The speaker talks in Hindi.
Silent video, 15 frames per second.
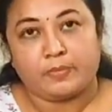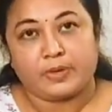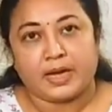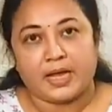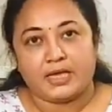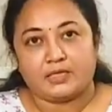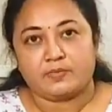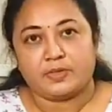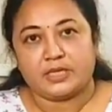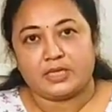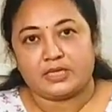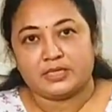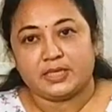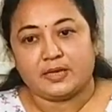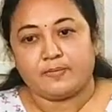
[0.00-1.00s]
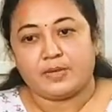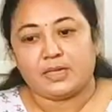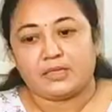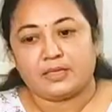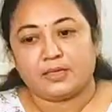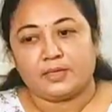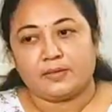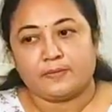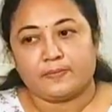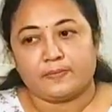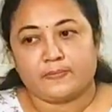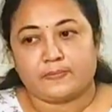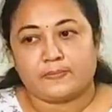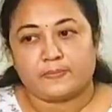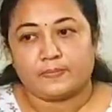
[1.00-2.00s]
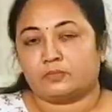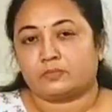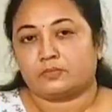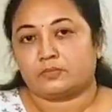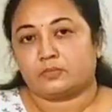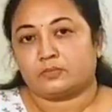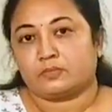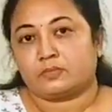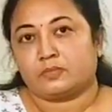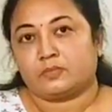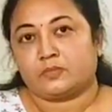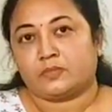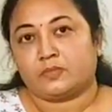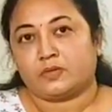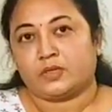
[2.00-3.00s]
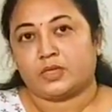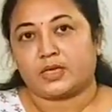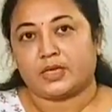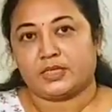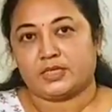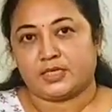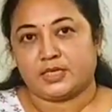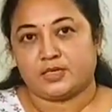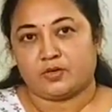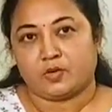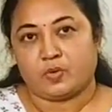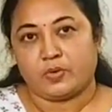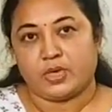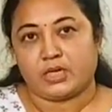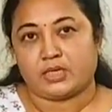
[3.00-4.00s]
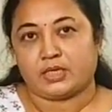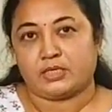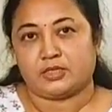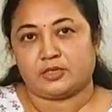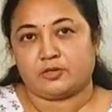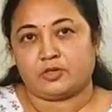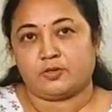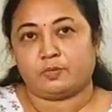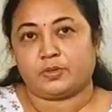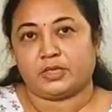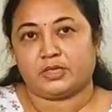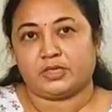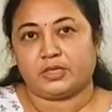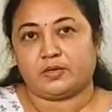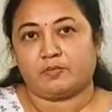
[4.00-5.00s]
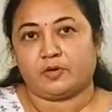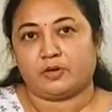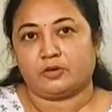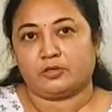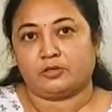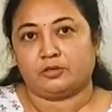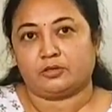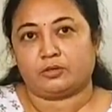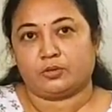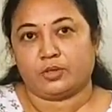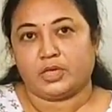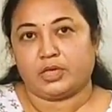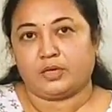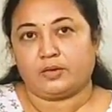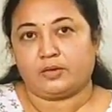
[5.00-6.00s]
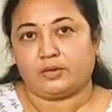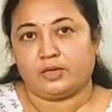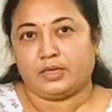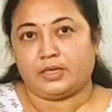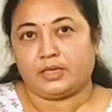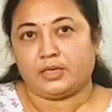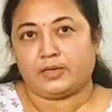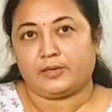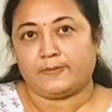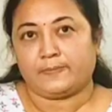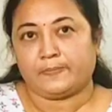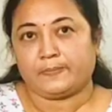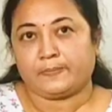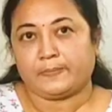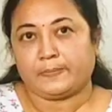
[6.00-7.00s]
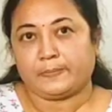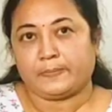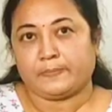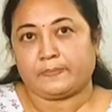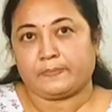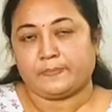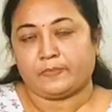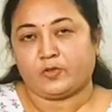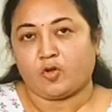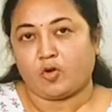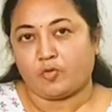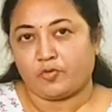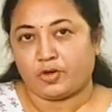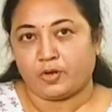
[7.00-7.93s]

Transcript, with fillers: प्राइस भी रिजनेबल थी किचन टोवेल की ज़रूरत पड़ती है बहुत तो ये लिए हैं ऑफ़र में थे